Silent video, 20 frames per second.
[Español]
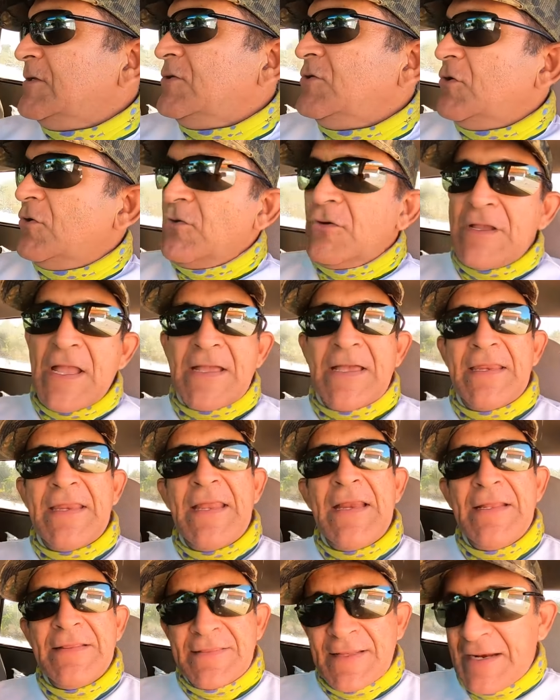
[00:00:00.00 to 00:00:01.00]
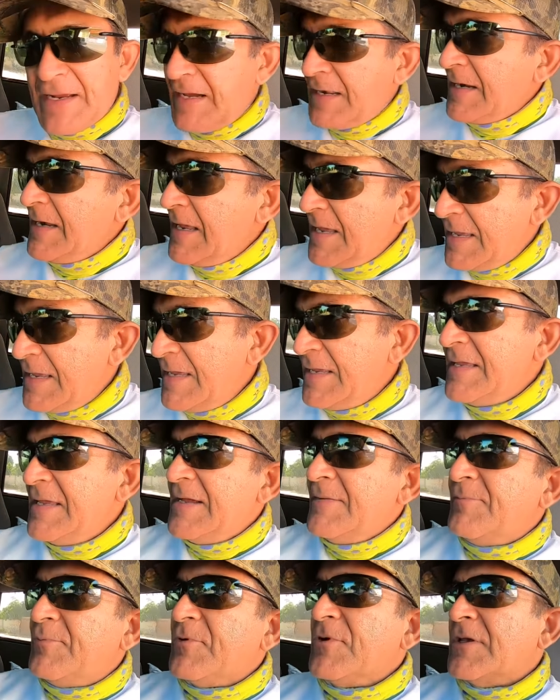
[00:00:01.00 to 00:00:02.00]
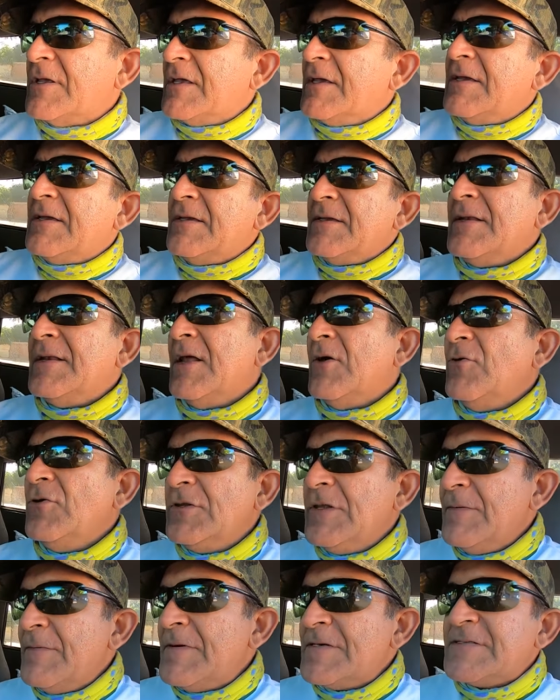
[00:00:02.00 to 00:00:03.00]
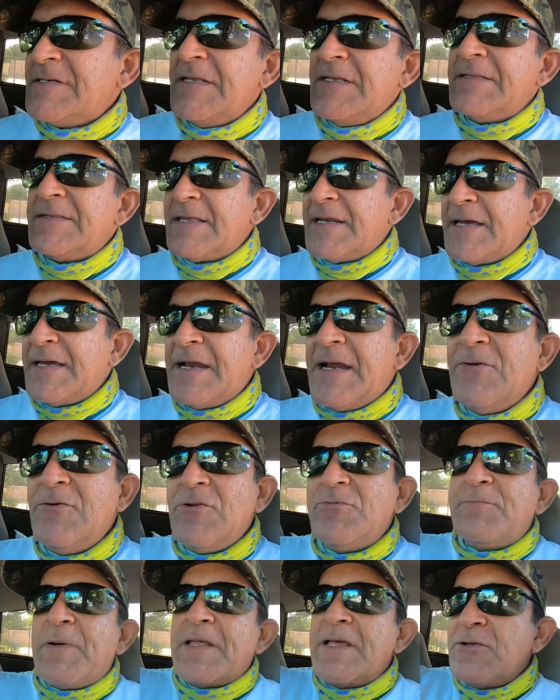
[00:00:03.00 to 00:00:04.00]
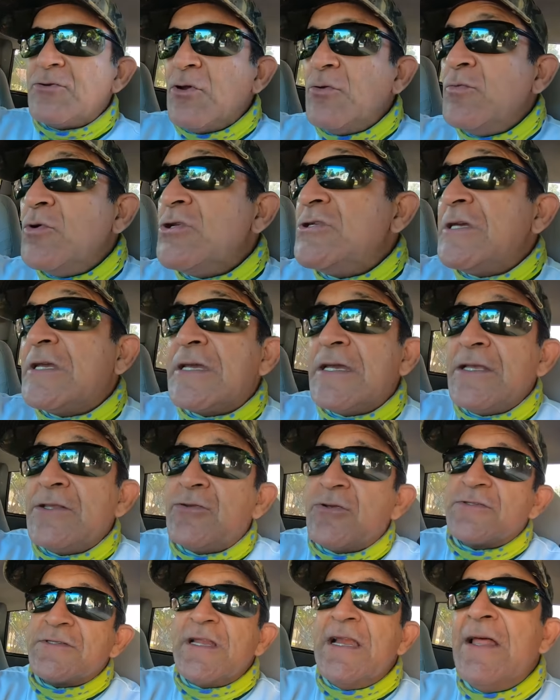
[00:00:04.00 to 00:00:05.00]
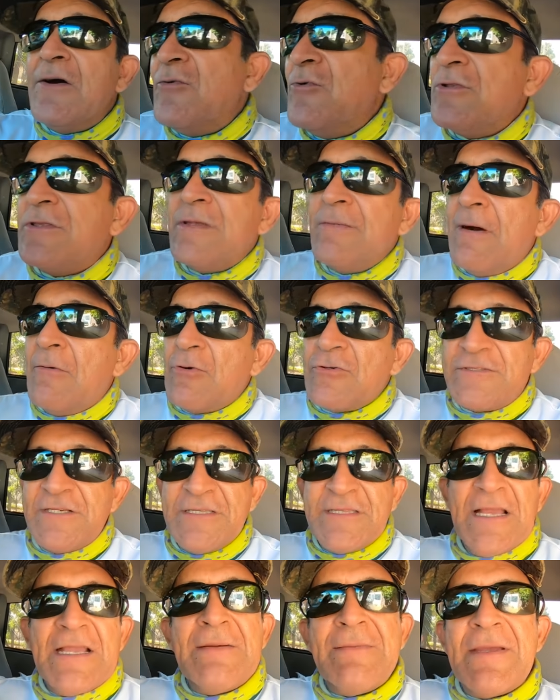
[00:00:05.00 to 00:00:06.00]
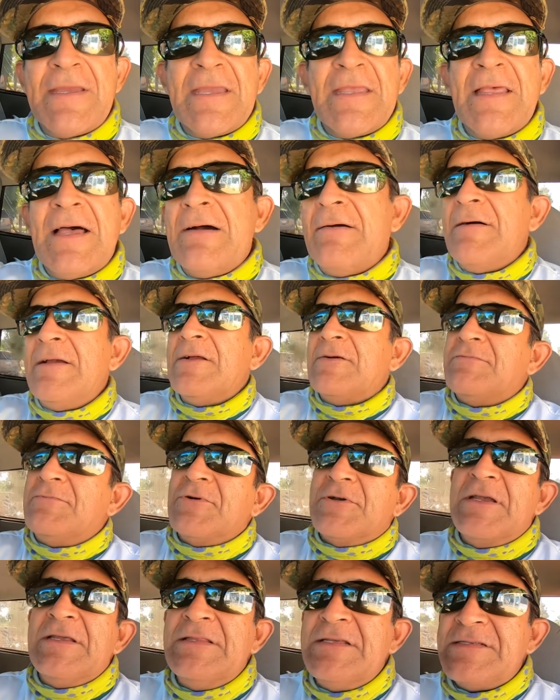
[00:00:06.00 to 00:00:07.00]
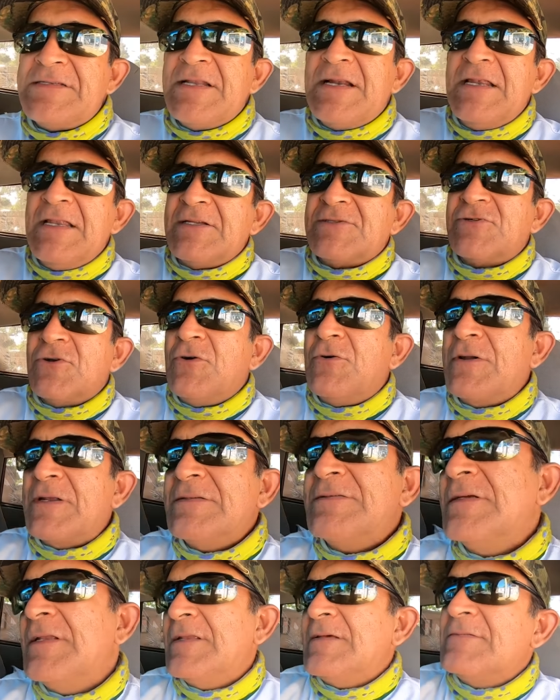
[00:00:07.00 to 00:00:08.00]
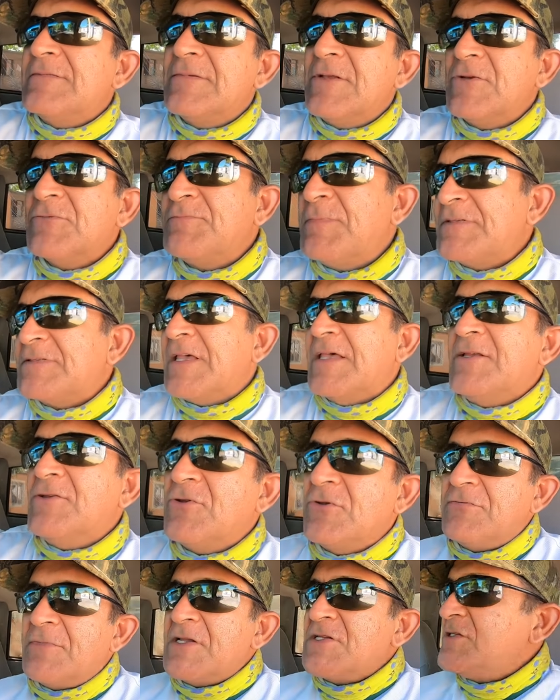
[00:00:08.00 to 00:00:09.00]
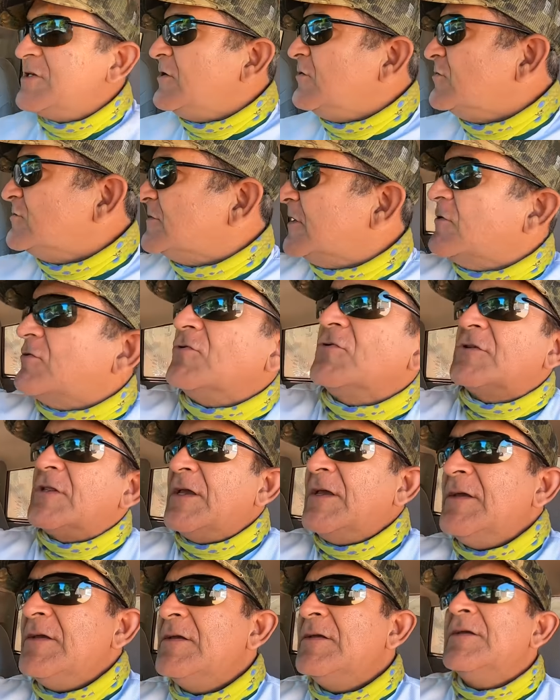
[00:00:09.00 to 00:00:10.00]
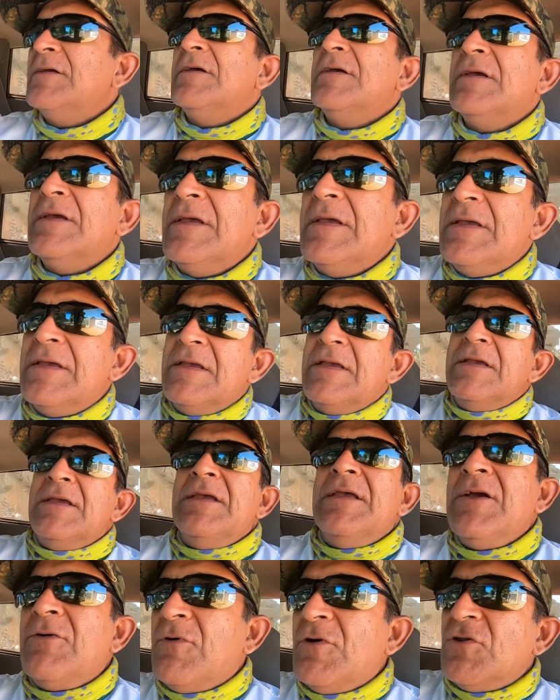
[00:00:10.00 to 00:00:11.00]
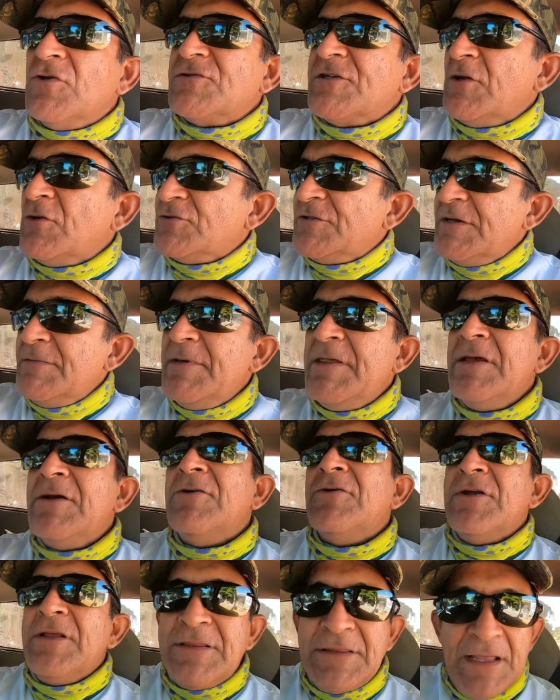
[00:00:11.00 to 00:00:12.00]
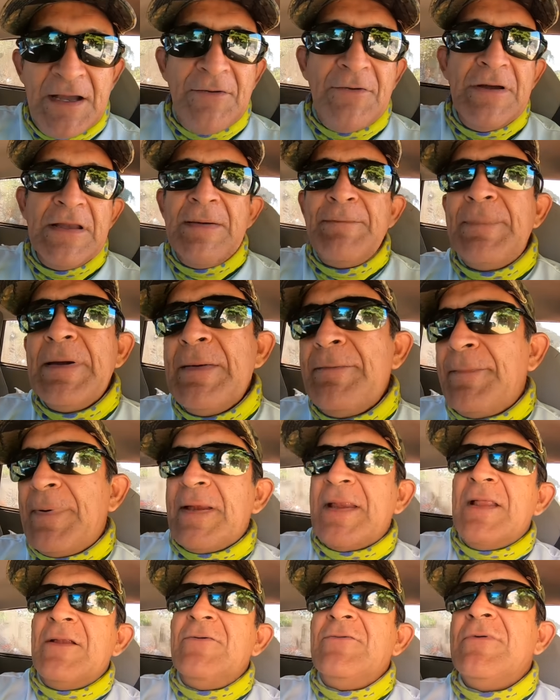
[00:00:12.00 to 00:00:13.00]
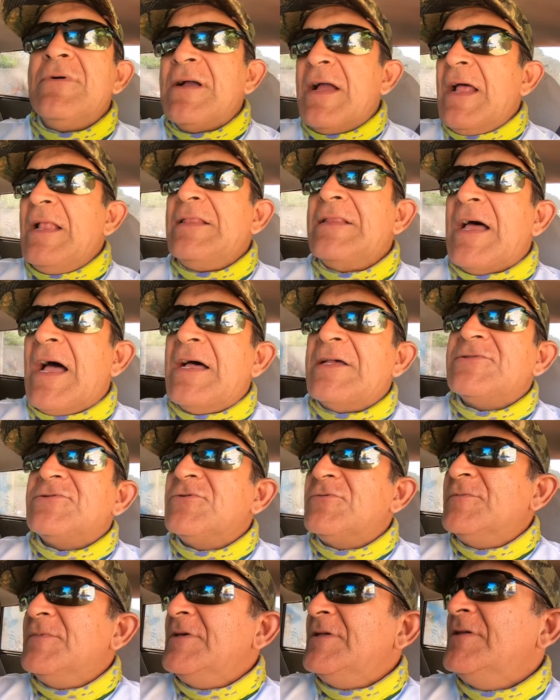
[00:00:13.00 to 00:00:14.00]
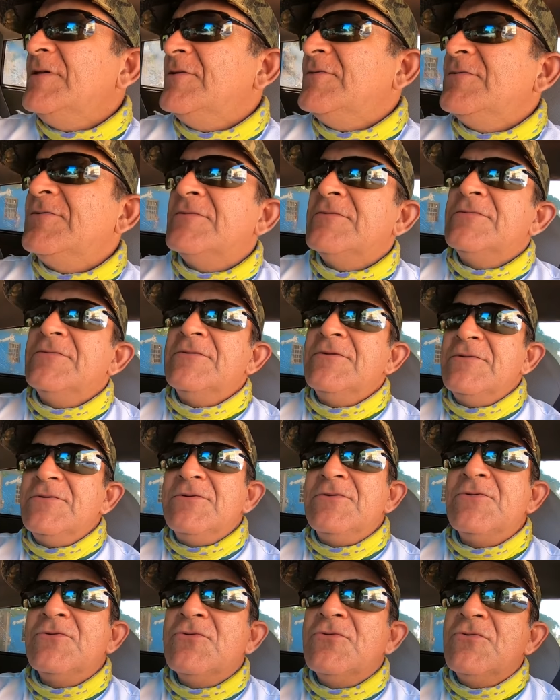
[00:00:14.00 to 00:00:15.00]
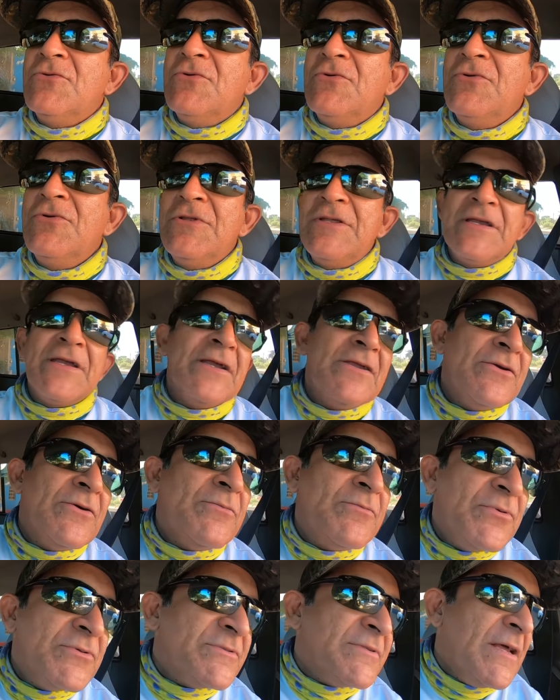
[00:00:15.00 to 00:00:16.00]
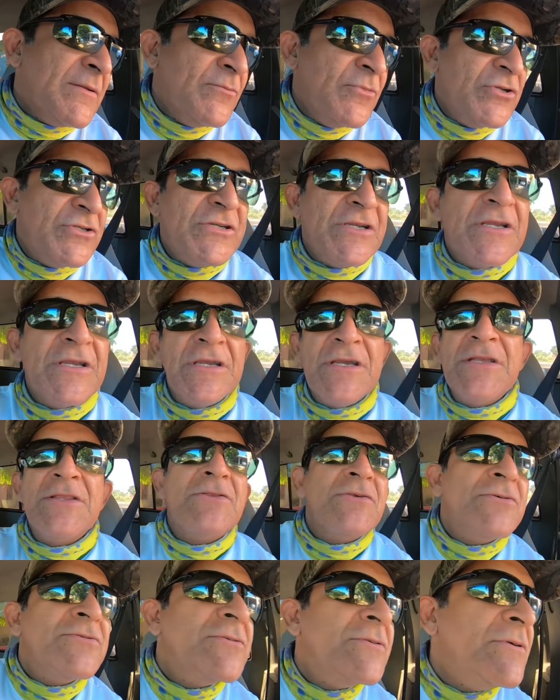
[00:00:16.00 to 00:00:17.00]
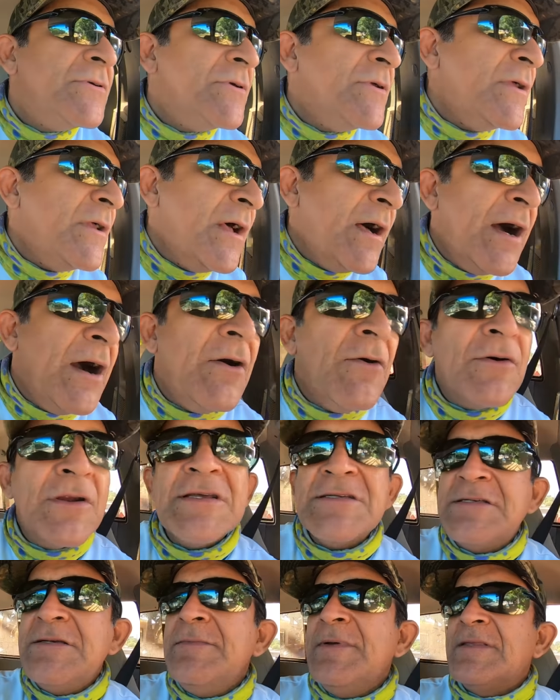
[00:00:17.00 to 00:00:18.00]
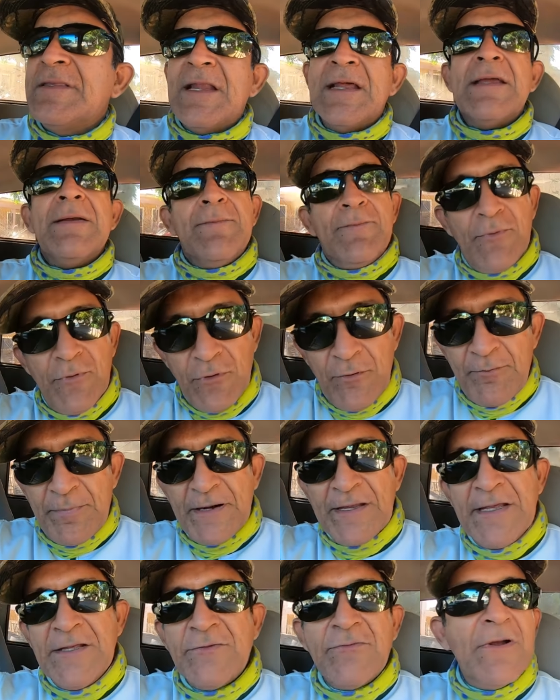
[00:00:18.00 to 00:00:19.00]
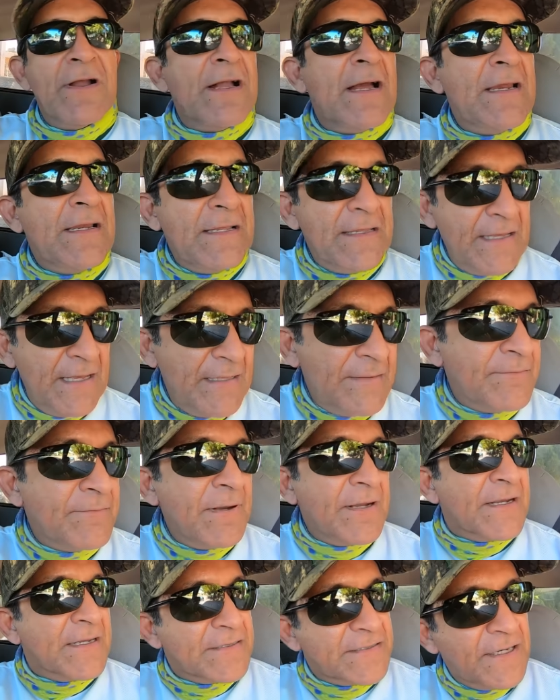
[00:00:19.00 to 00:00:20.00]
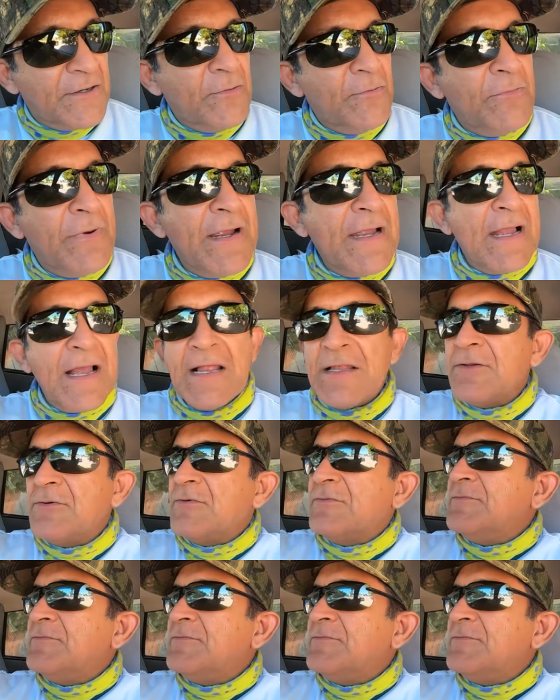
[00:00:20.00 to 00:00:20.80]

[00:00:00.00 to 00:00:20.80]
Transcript: Yo lo que quería era entregarle a ella porque la última vez que le entregué eran unos parguitos muy chiquitos. Era la última bolsita que me quedaba y quien dice eran las obras de, de los pescaditos más chicos que junté. Y cuando se los di me dijo, ahorita voy a preparar un caldazo, me dijo. No, dije yo, pues están muy chiquitos. Ahora sí me traje puro parguito de calidad para que sea un buen caldo.